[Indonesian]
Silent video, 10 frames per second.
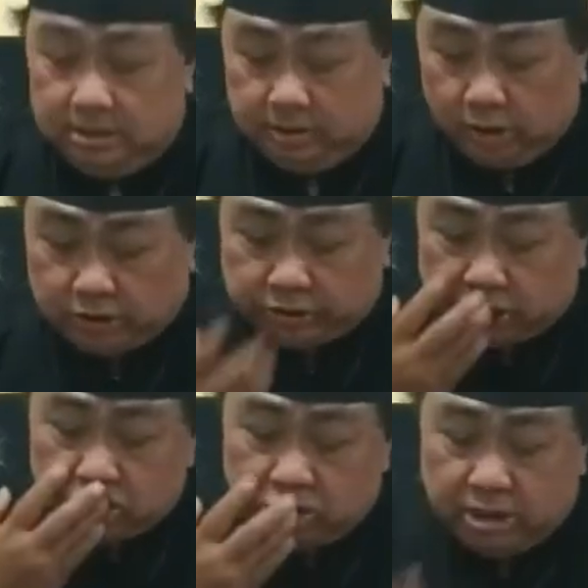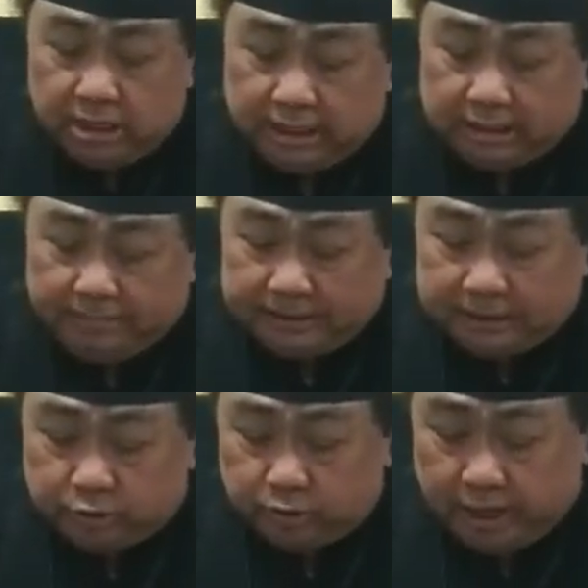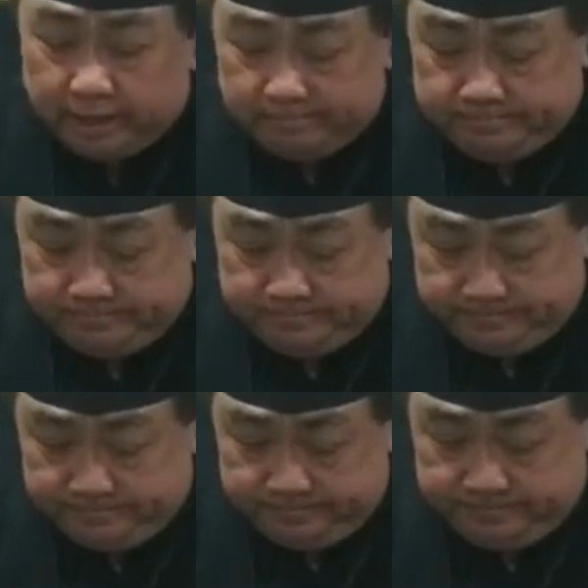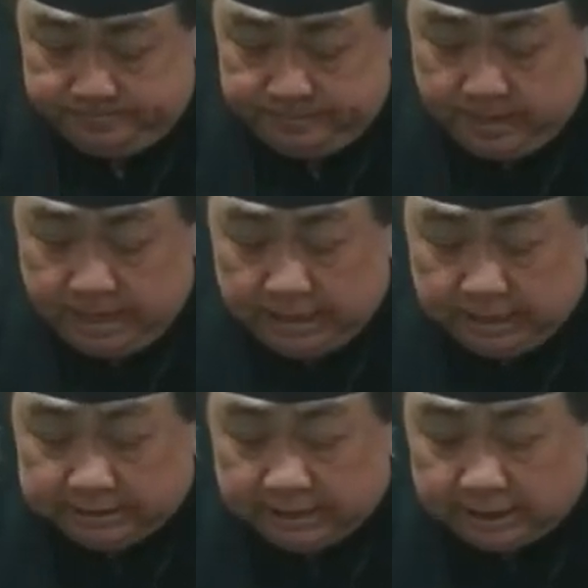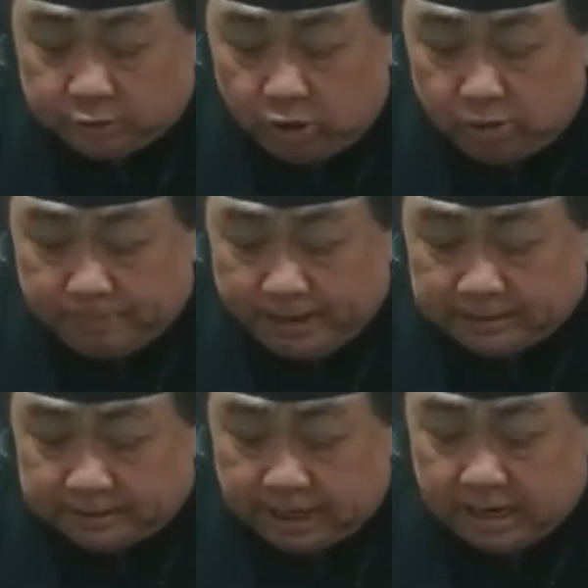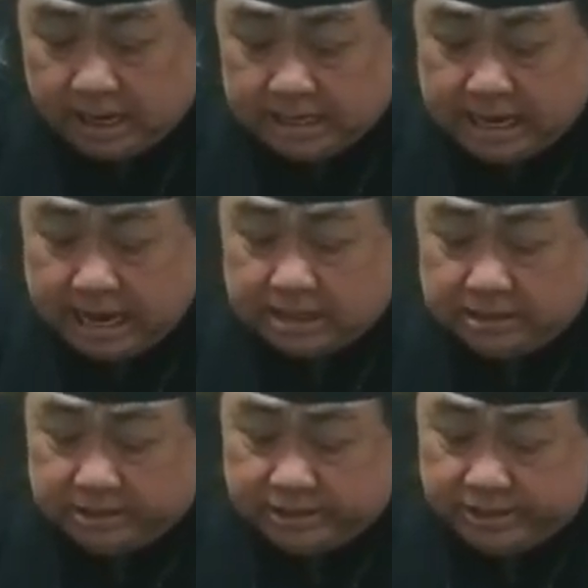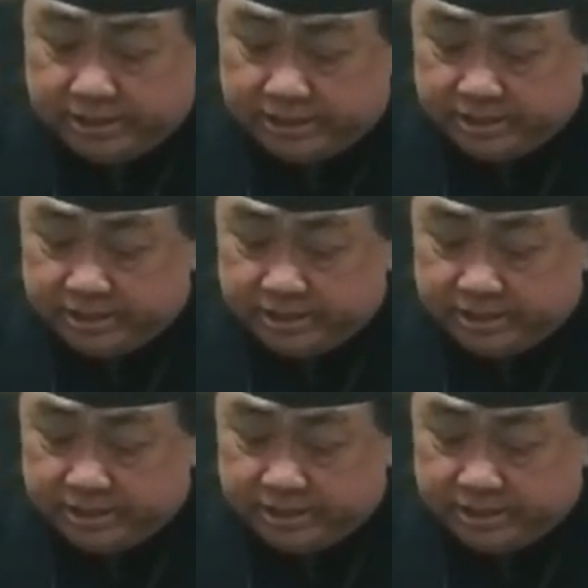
Terus kita baca juga Kisah Rasul pasal yang ke